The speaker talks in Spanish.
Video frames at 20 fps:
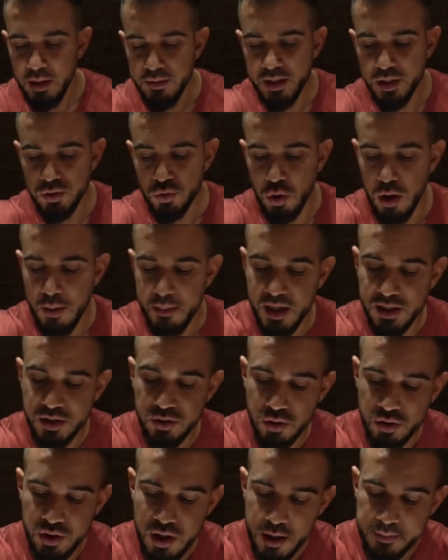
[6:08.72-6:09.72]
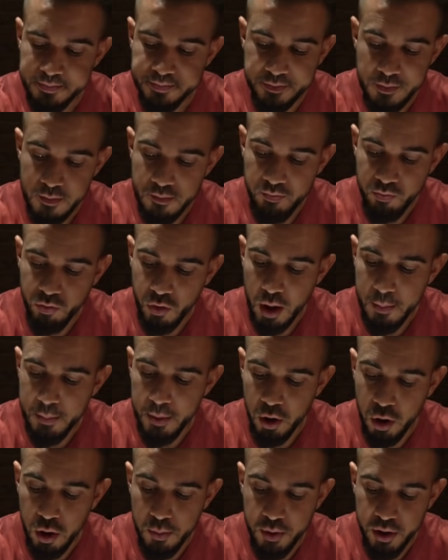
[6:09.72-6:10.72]
Textura más tosca,
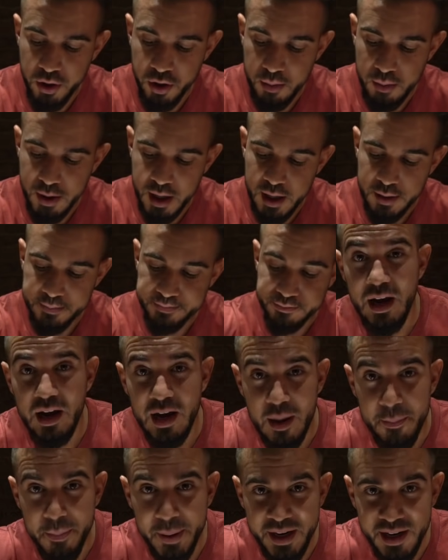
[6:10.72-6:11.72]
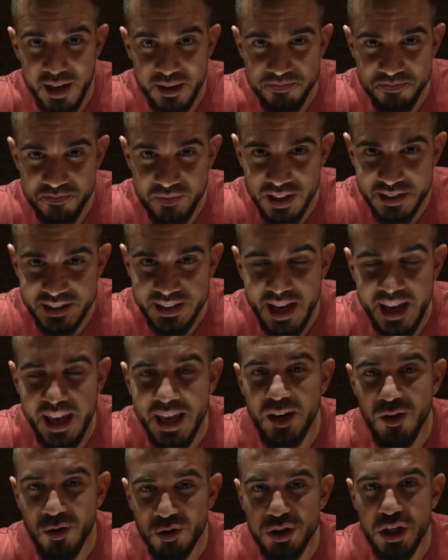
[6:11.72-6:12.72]
pero no por ello mala. La pena es que
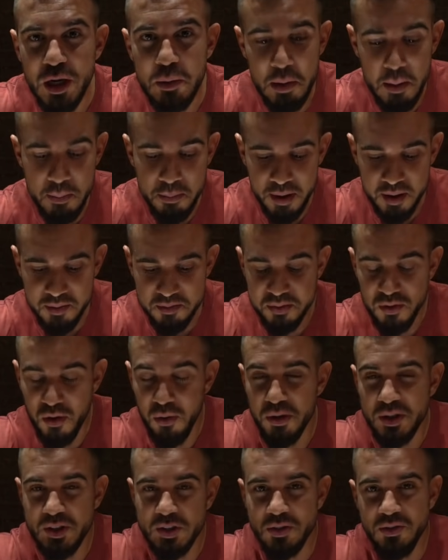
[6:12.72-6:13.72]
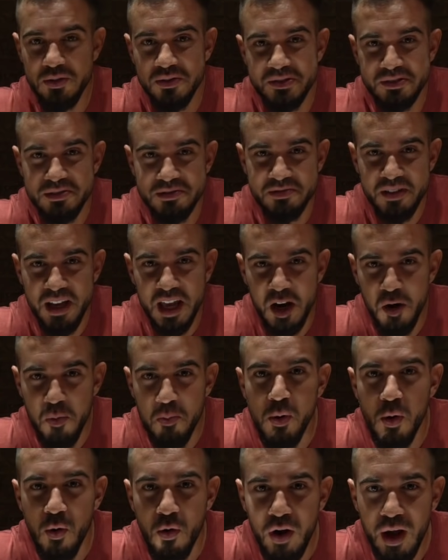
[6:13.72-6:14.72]
aquí no sirven pan, por lo visto quiere
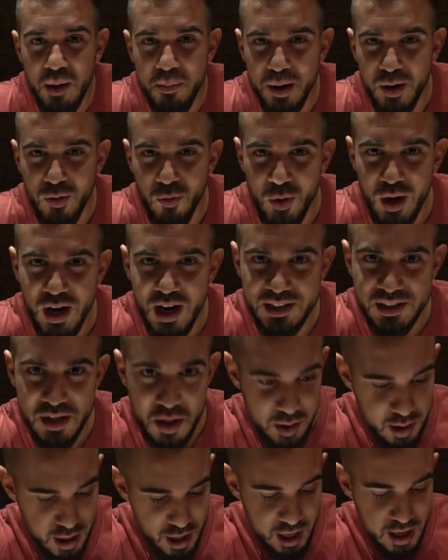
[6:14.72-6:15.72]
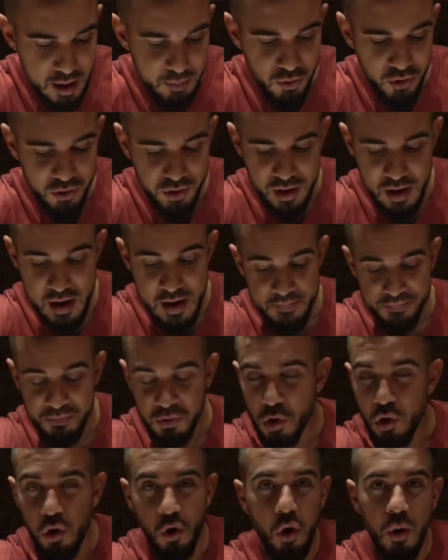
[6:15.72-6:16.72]
un poco que perdure la esencia del jamón
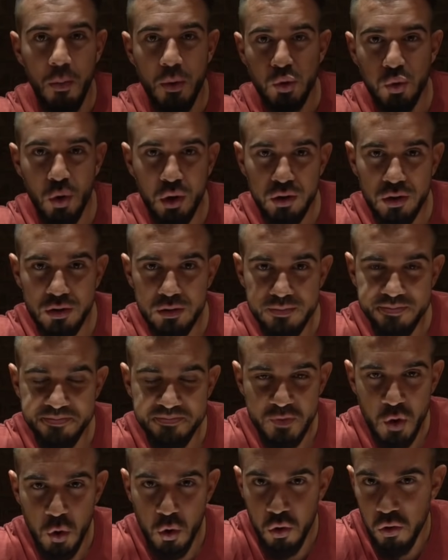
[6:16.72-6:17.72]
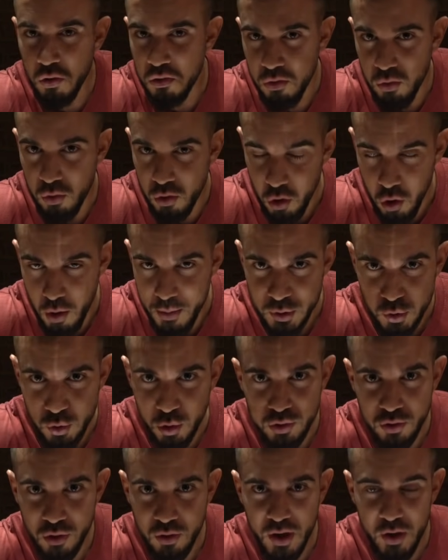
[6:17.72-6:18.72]
y o lo come suelto o lo come
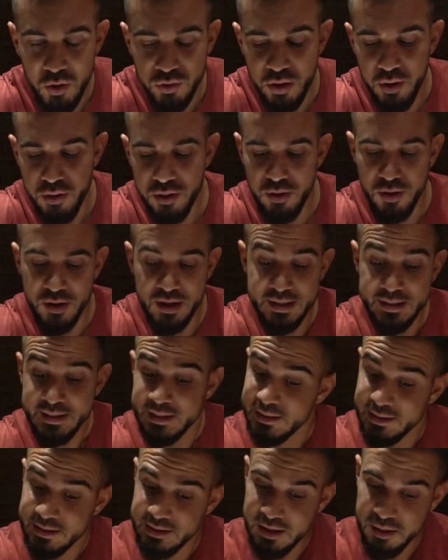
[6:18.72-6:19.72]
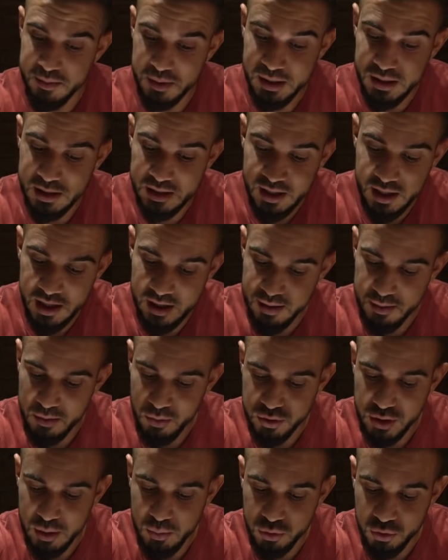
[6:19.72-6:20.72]
suelto, no hay otra opción. Y a mí es que me
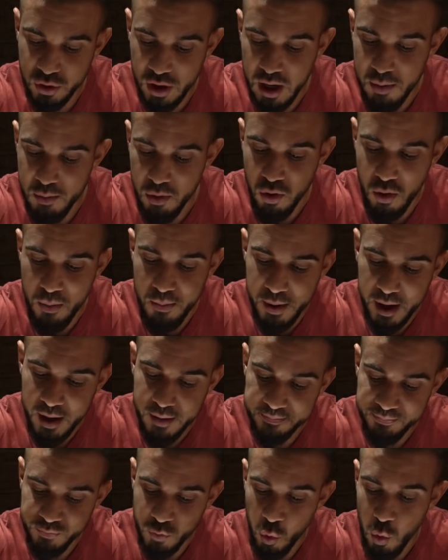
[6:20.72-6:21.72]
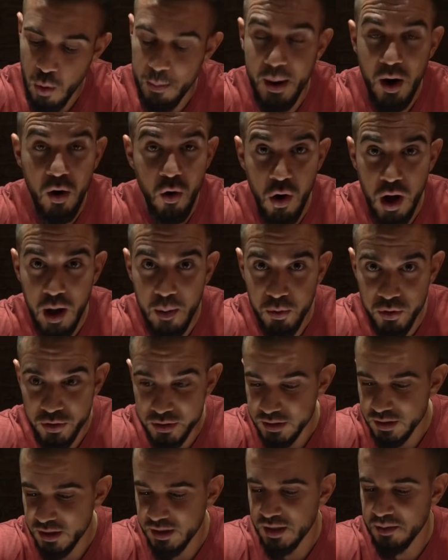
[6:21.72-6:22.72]
gusta mucho el jamón con pan o el pan con jamón,
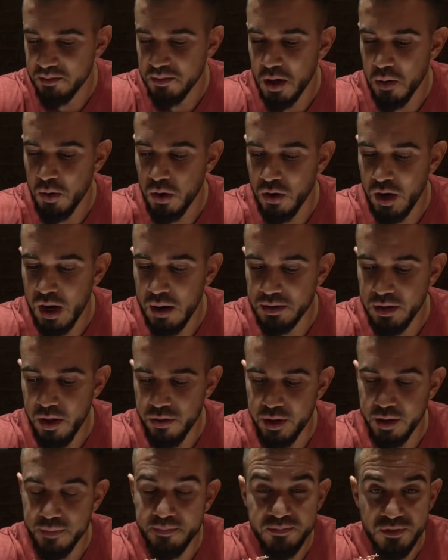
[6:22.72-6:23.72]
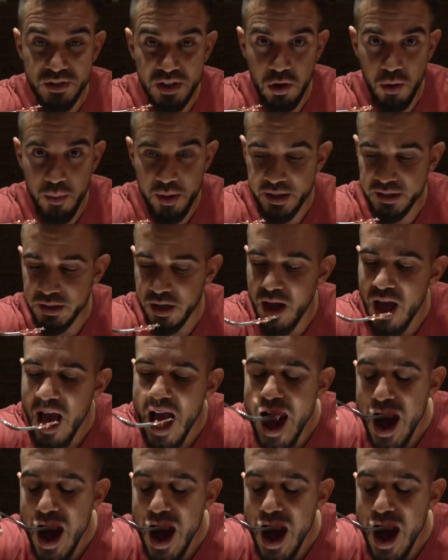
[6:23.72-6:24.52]
pero bueno, ¿qué vamos a hacer? Se comerá así.